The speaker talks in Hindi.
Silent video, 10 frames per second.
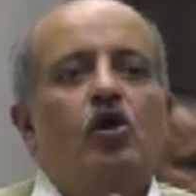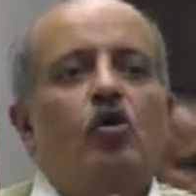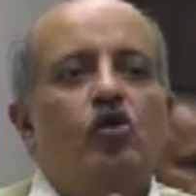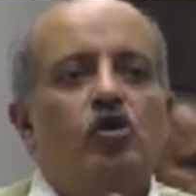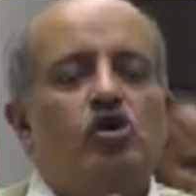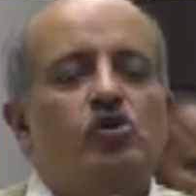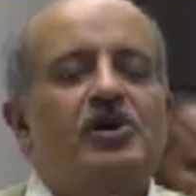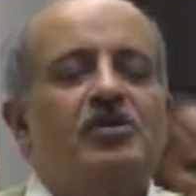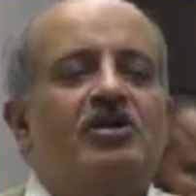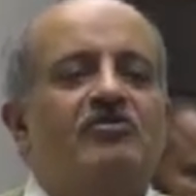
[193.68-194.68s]
उनके ऊपर
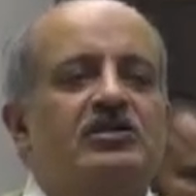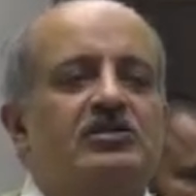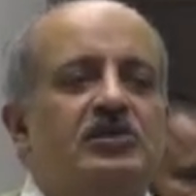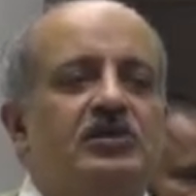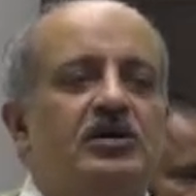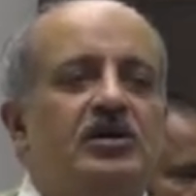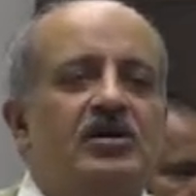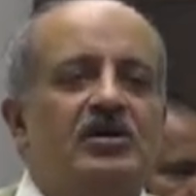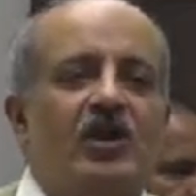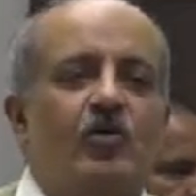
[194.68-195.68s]
बर वक्त
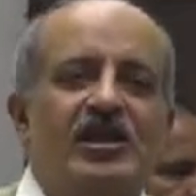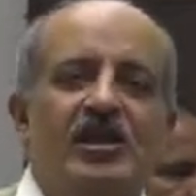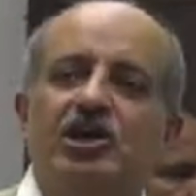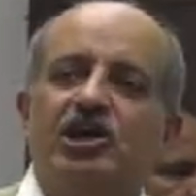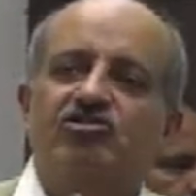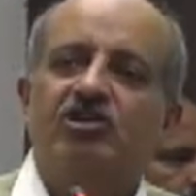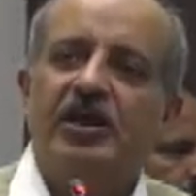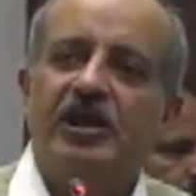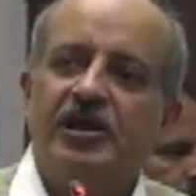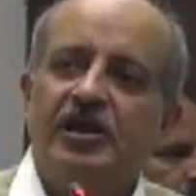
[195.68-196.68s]
कार्रवाइयाँ भी करते
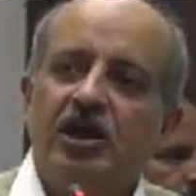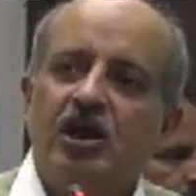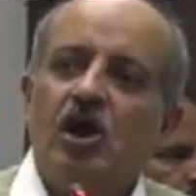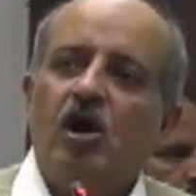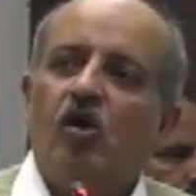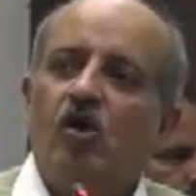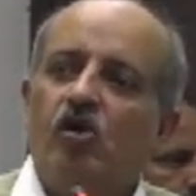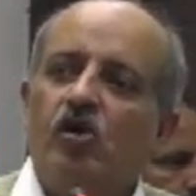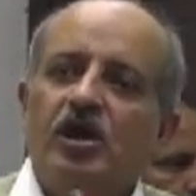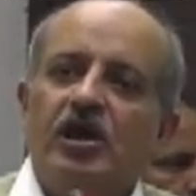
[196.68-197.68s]
रहे
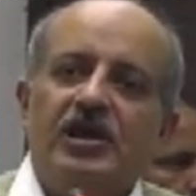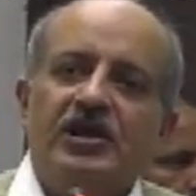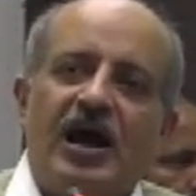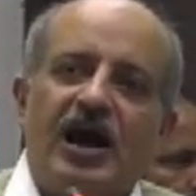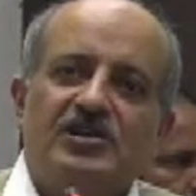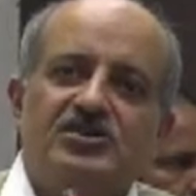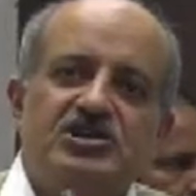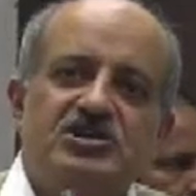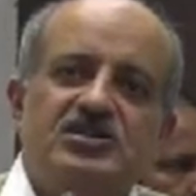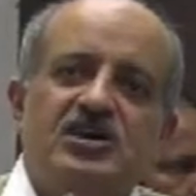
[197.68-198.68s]
और आज
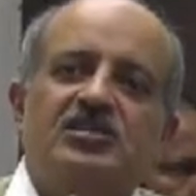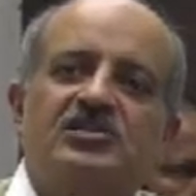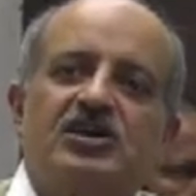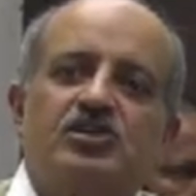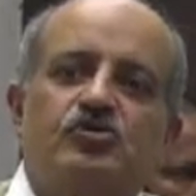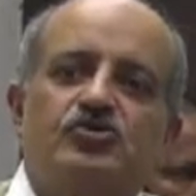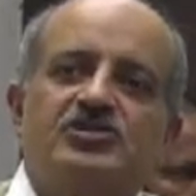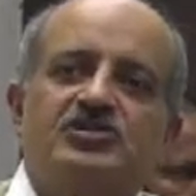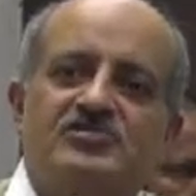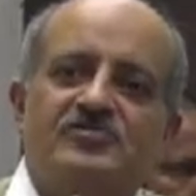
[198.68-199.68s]
इस जगह तक इसको
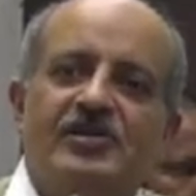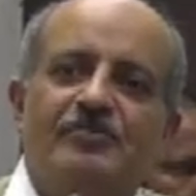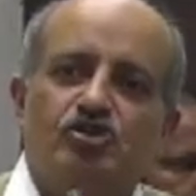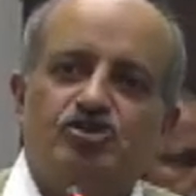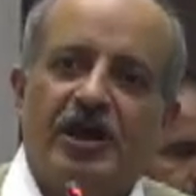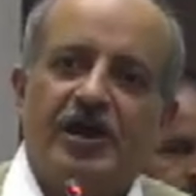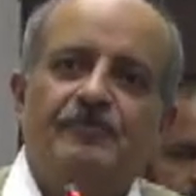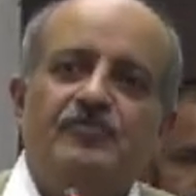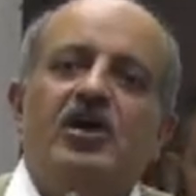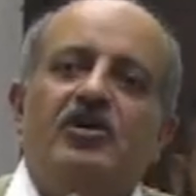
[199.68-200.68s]
सक्सेसफुली पहुंचाया
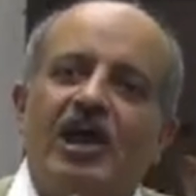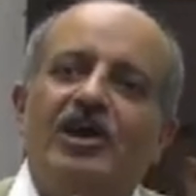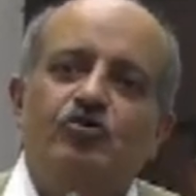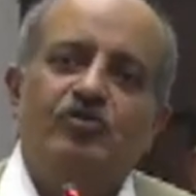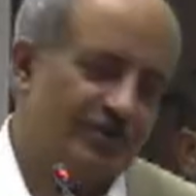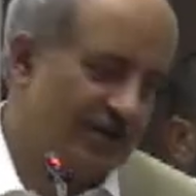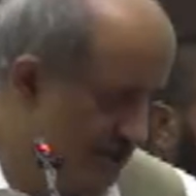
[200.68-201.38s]
थैंक यू वेरी मच